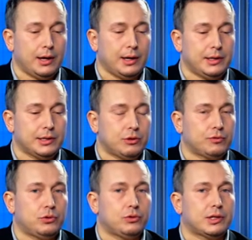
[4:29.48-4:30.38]
Э, если
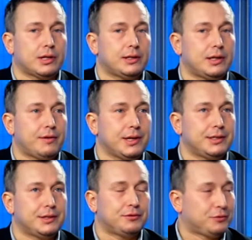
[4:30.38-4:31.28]
он вдруг стал
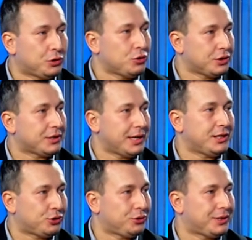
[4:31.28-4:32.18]
давать вы точно
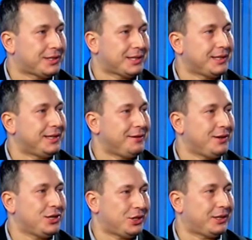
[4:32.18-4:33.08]
знаете, что это ценные
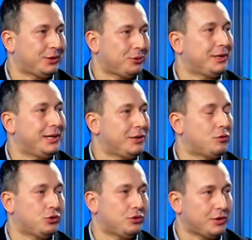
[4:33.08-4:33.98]
вещи, которые для
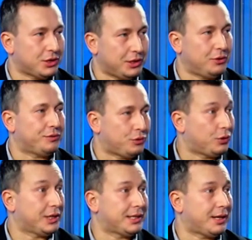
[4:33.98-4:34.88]
него очень важны, он
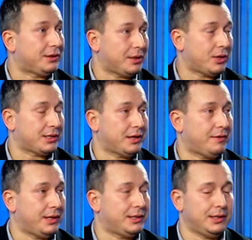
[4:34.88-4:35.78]
вдруг их стал там
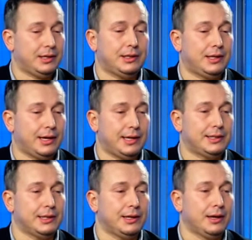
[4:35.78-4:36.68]
раздавать или
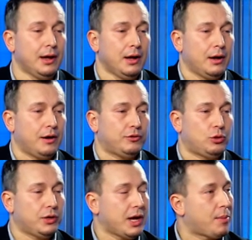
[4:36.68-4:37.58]
дарить, или
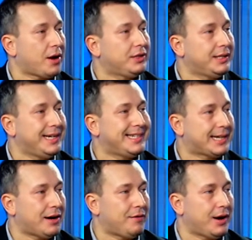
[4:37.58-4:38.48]
вдруг неоправданно
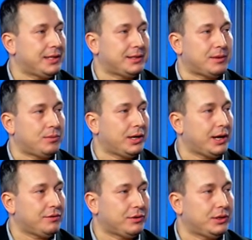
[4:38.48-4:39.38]
рисковать, там,
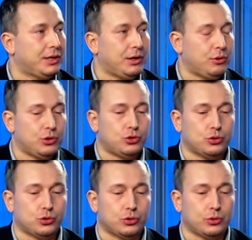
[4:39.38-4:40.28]
играть в лотерею
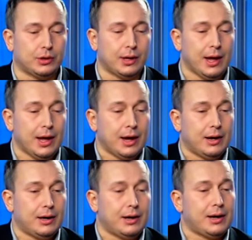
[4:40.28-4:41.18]
еще что-то.
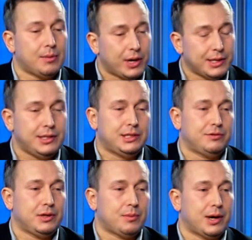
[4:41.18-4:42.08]
А, обратите
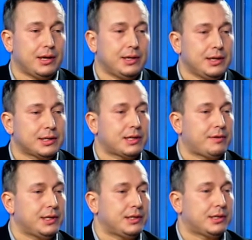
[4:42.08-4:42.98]
внимание, не
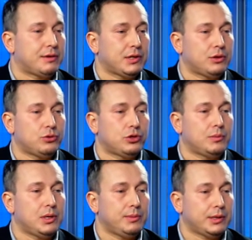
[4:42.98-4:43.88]
оставайтесь
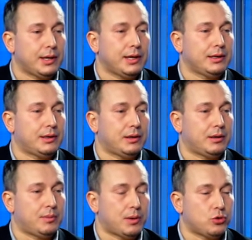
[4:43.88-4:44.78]
равнодушным, именно
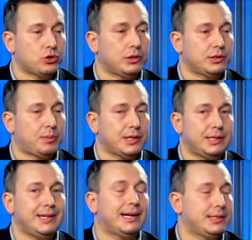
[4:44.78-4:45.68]
это поможет
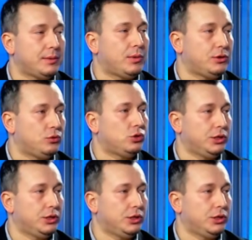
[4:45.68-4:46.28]
спасти хотя бы одну